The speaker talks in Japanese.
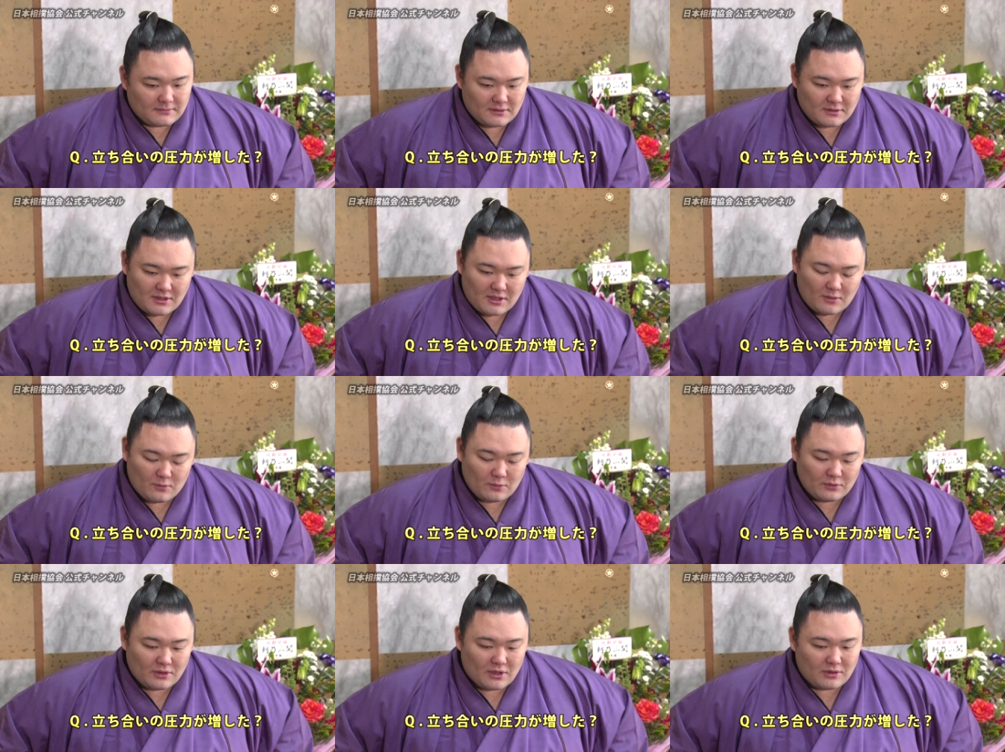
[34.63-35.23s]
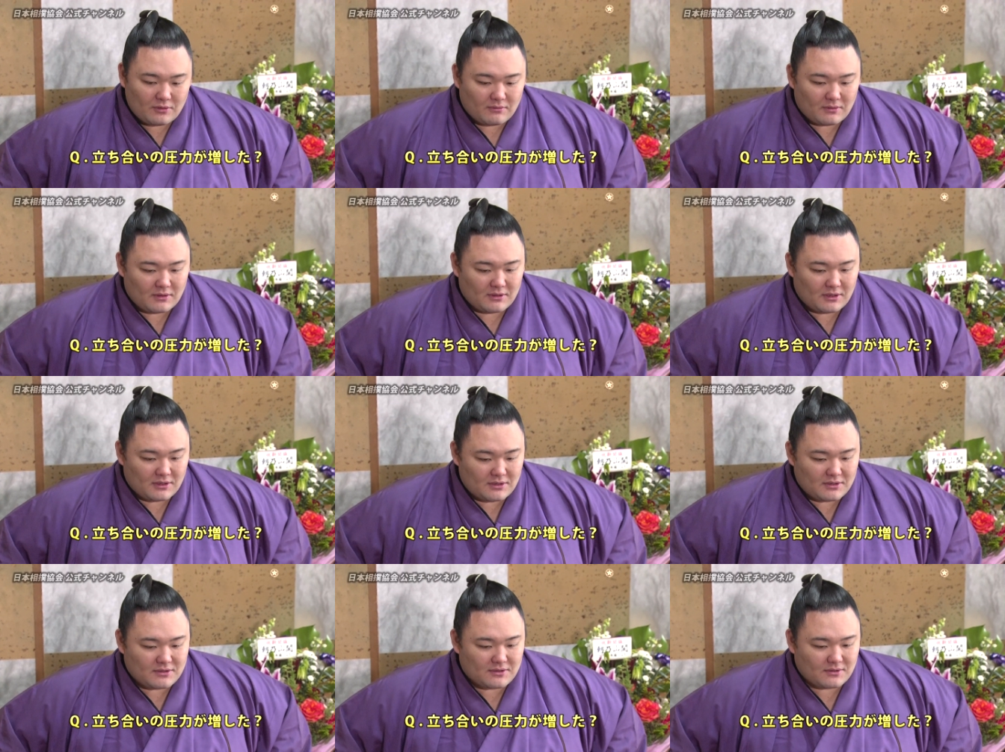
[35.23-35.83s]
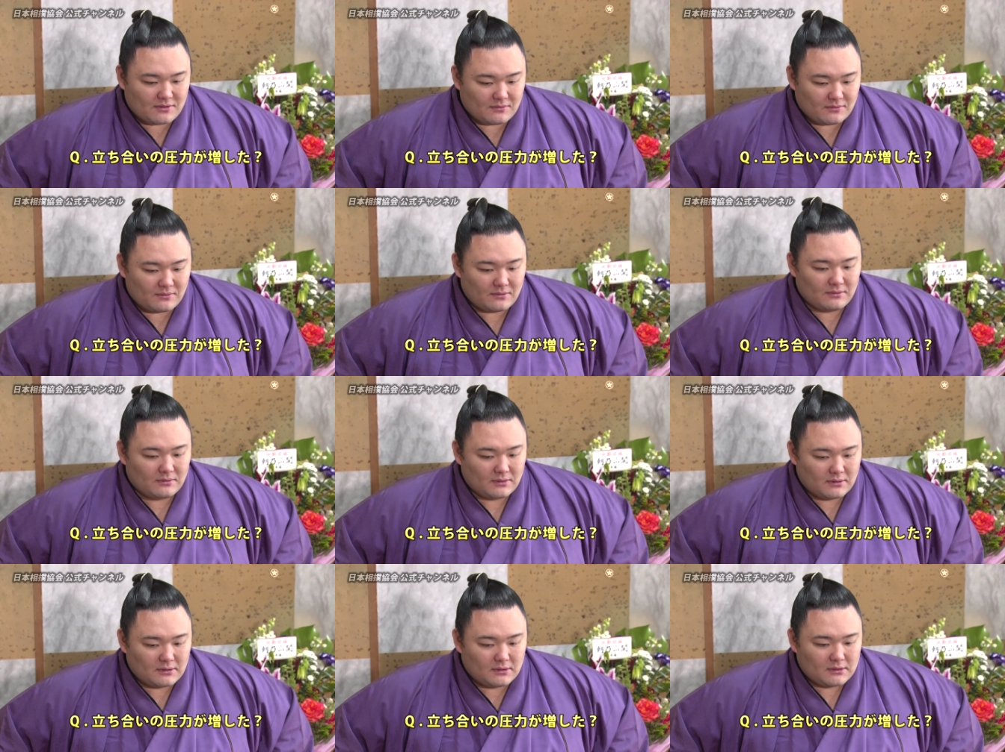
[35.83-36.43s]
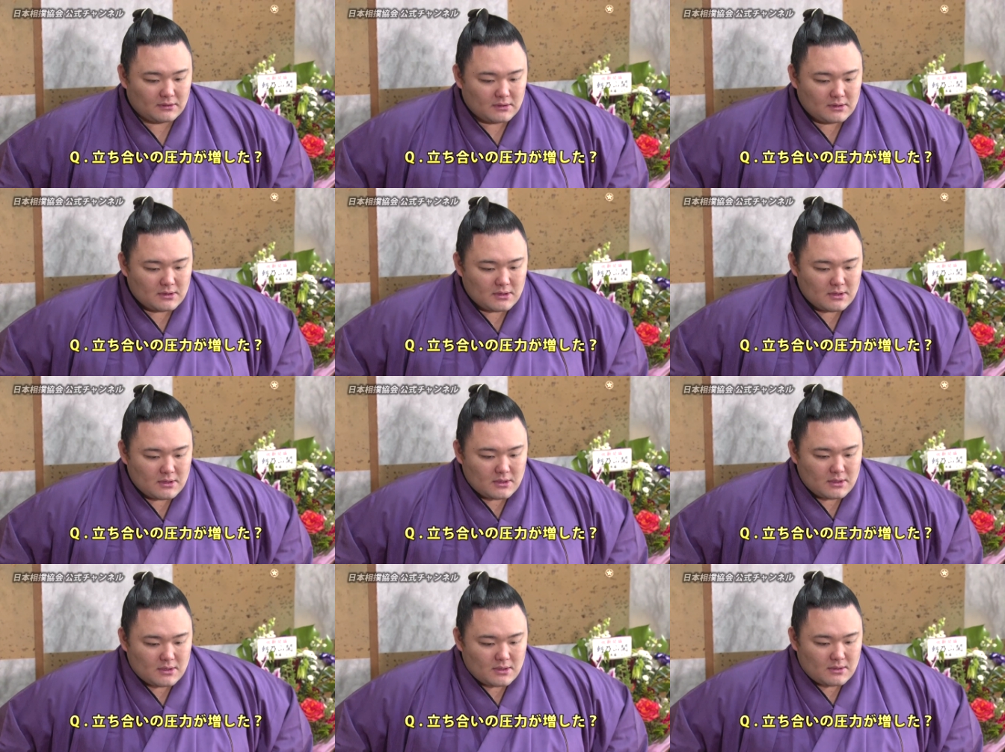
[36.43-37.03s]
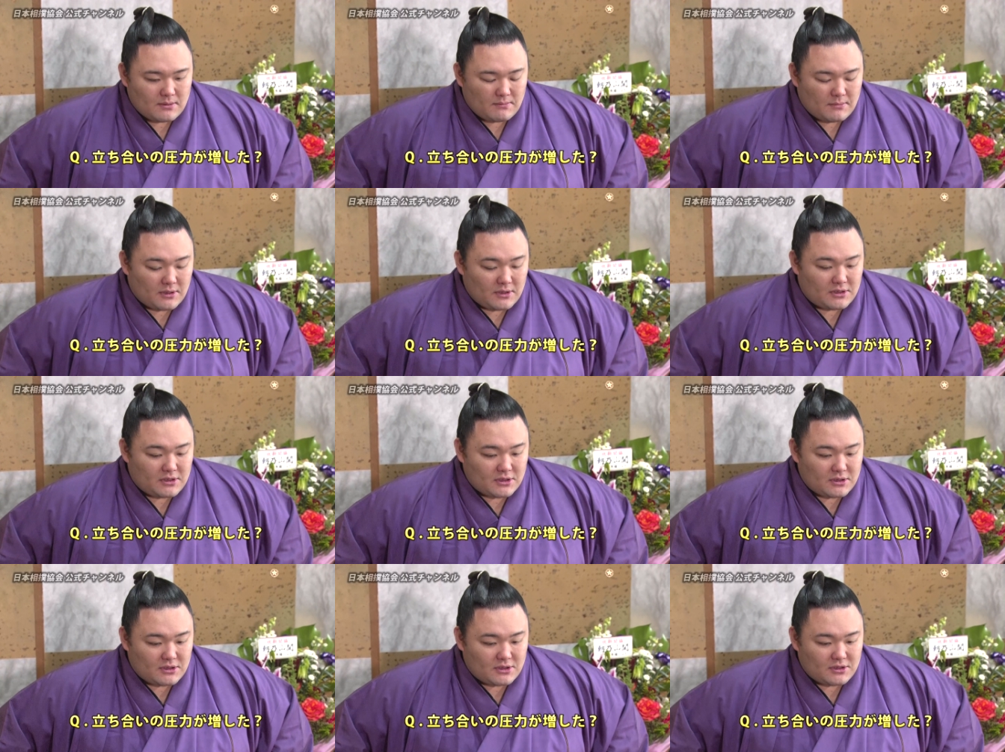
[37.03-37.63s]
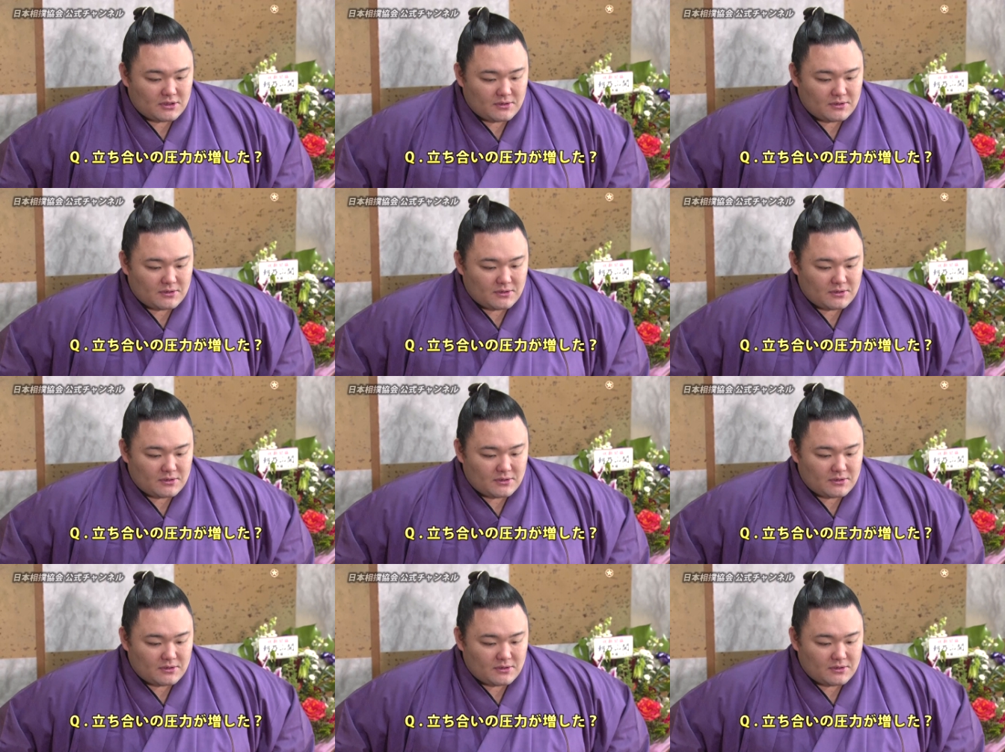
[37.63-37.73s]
手応えとかはないですけど、まあ、一日